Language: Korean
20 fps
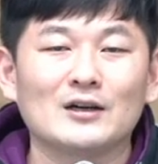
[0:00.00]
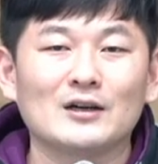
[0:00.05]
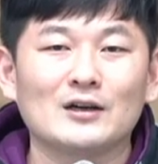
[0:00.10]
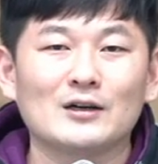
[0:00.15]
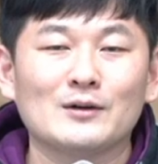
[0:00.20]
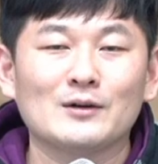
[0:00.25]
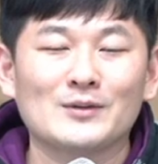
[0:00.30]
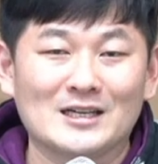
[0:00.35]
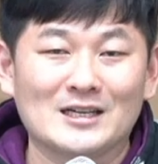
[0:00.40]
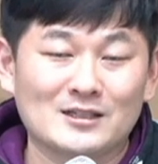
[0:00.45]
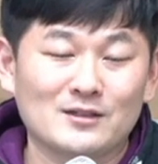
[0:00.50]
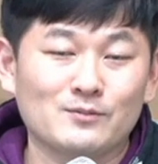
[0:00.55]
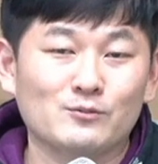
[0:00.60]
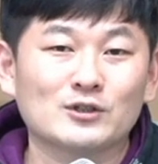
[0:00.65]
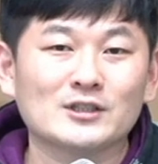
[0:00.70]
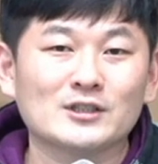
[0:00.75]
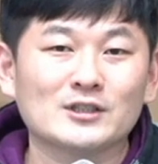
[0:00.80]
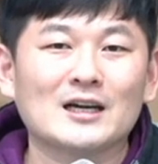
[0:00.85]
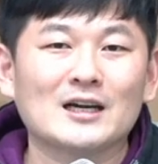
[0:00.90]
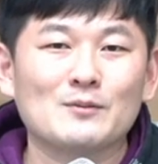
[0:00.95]
말씀
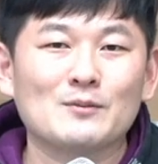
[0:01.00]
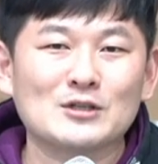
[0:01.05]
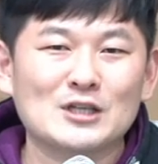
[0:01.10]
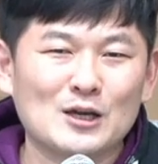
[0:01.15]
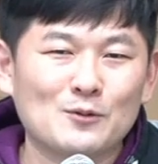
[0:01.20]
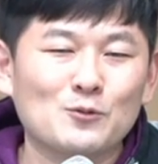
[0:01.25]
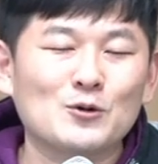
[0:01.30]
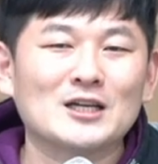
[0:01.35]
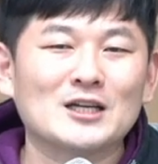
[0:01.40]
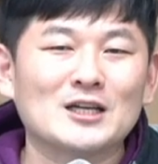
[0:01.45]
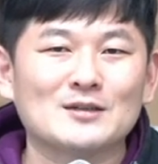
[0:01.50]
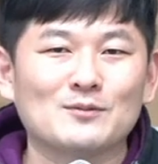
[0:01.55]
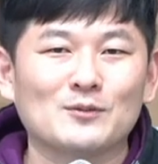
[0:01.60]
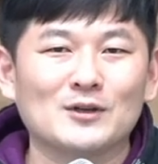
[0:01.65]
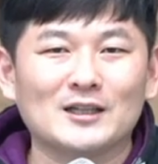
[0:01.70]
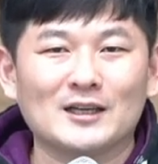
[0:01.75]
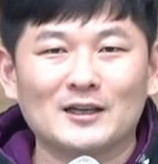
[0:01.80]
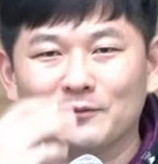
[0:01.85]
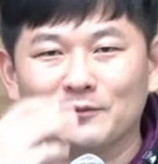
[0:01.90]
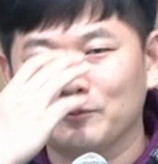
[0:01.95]
묵상하면서
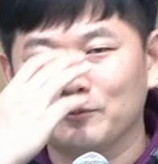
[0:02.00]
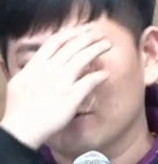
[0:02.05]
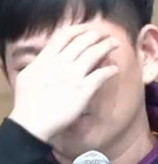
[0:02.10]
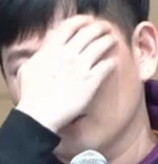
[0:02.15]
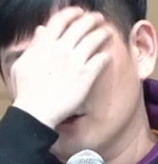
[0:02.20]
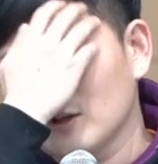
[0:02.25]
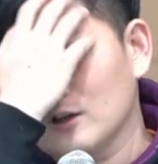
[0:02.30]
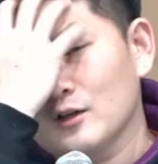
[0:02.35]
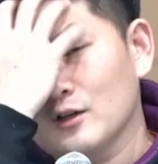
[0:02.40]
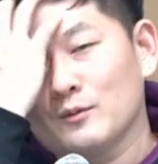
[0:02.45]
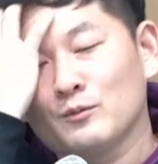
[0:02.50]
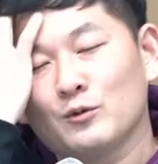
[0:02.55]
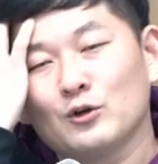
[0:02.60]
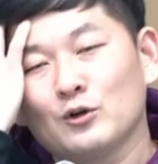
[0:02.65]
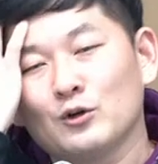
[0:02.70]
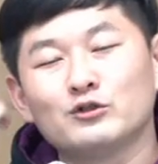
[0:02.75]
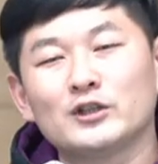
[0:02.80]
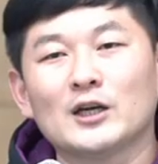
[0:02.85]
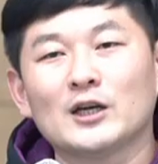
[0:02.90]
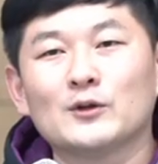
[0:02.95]
해보았습니다. 물론
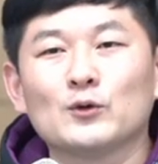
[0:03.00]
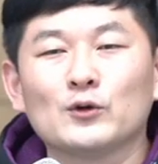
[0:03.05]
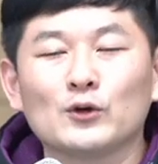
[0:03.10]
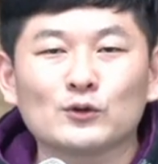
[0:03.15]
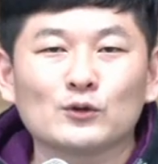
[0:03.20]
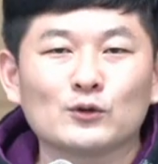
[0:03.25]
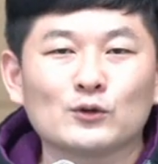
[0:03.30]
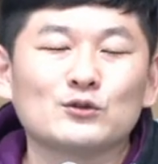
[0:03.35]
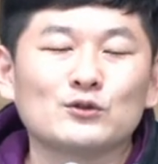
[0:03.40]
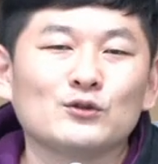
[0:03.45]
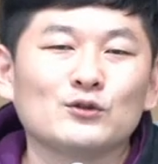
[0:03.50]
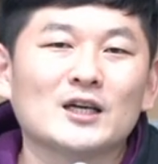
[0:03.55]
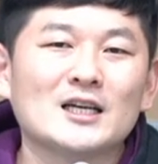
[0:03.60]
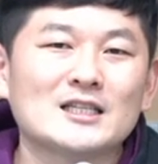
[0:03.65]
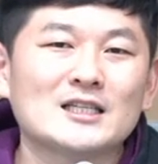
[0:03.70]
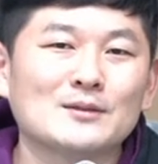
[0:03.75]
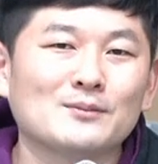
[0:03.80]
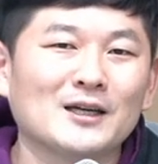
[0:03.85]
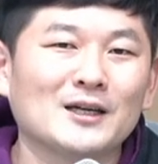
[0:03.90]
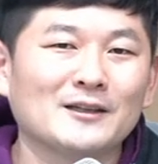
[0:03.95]
우리의 노력도
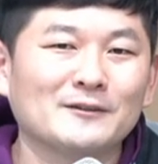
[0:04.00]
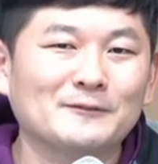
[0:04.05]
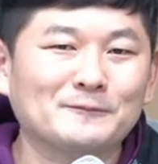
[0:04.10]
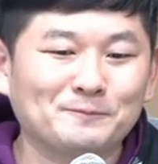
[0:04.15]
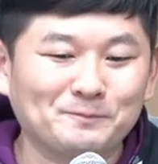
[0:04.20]
중요하지만